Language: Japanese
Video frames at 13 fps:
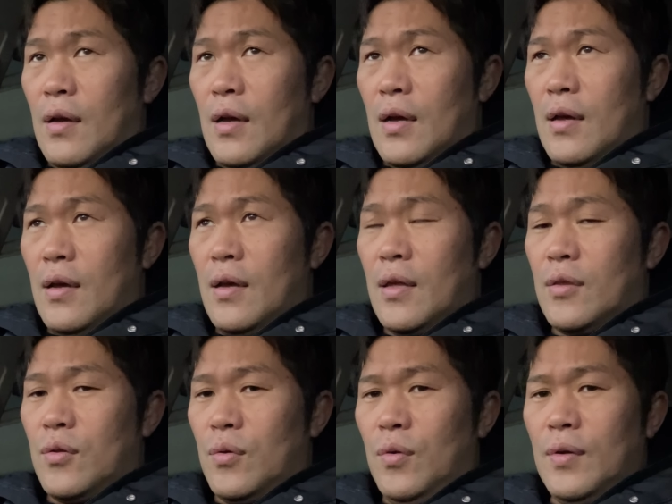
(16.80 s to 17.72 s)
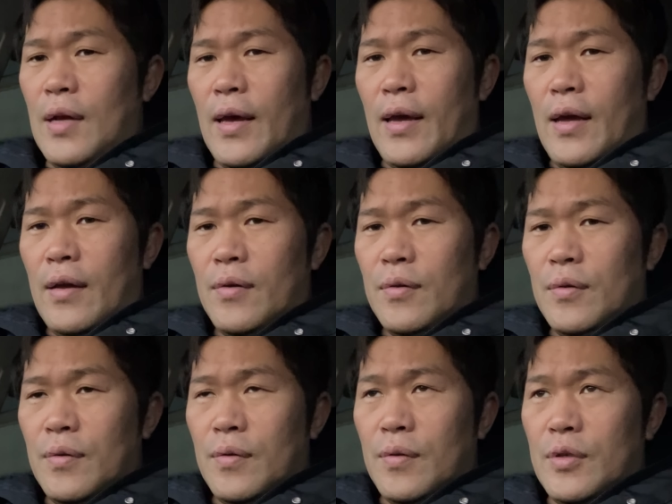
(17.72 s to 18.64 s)
えっと、今回、あ
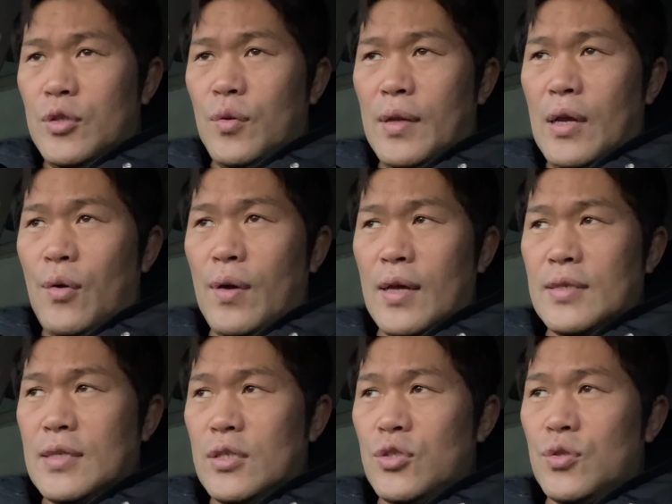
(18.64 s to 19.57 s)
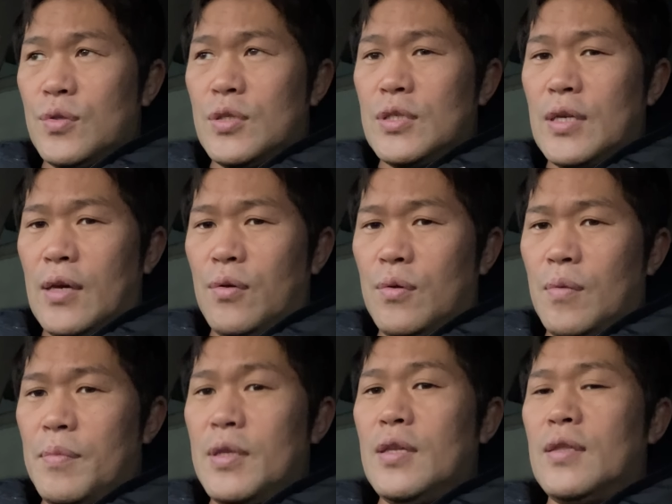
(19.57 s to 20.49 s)
の、井上尚弥選手の試合を
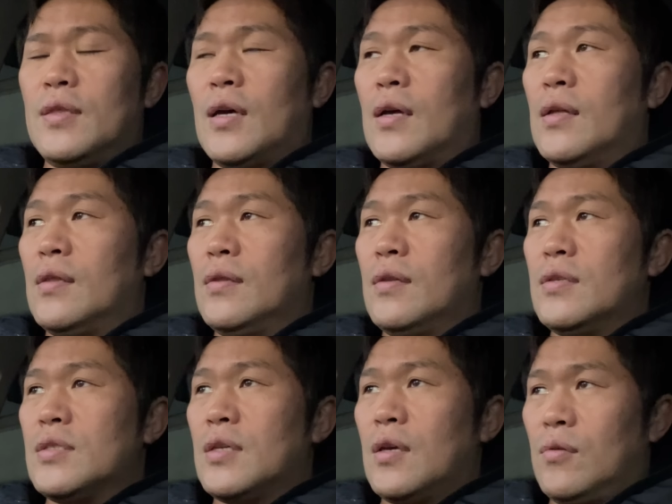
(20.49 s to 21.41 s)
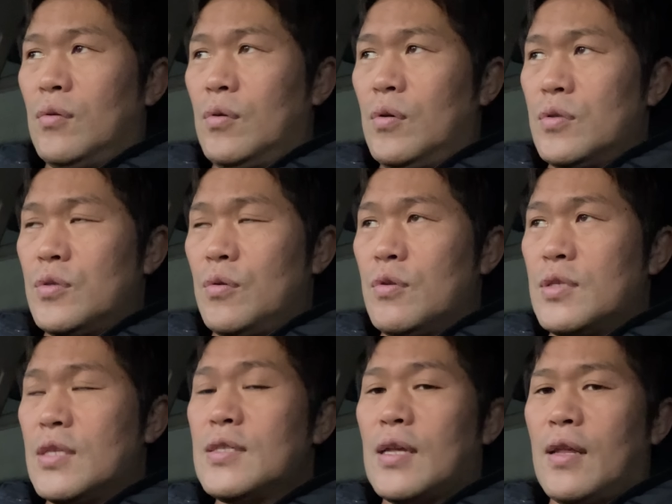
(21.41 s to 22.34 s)
見に行ったんですけど、その
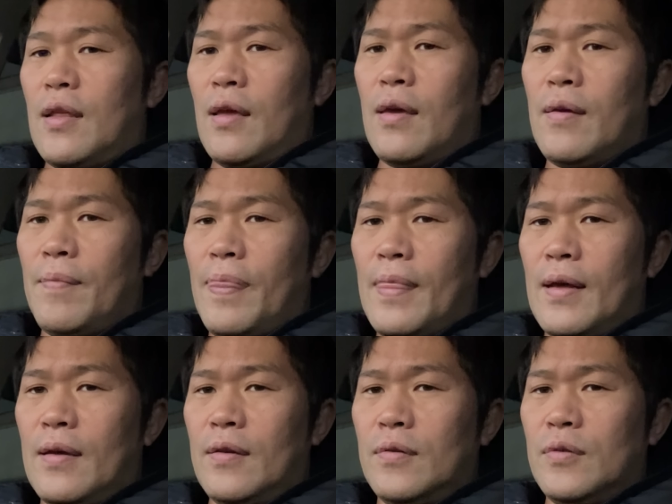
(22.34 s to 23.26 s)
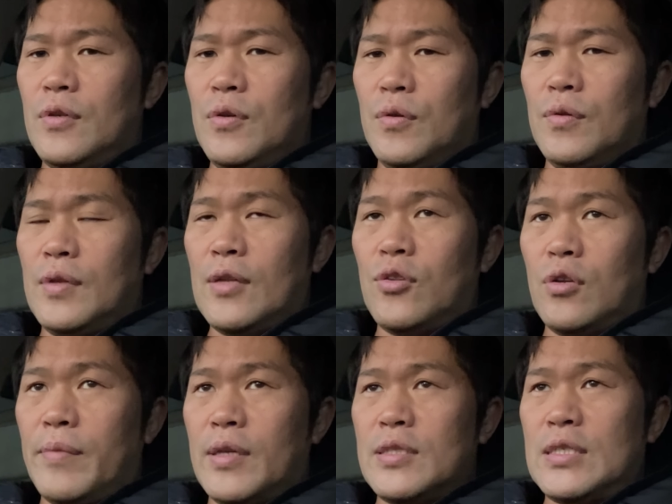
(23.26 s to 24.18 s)
前座でね、あの、日本
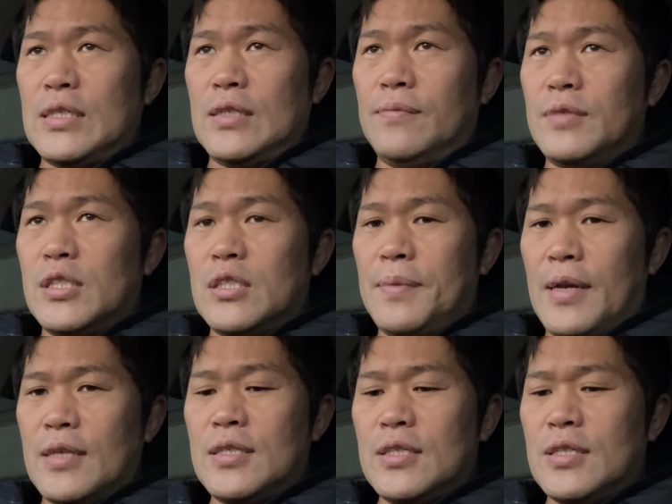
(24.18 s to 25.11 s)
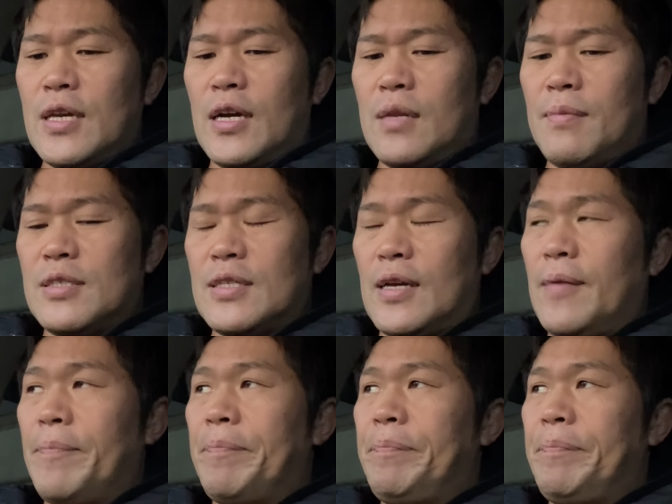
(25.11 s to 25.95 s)
タイトルマッチ、素晴らしい試合がありました。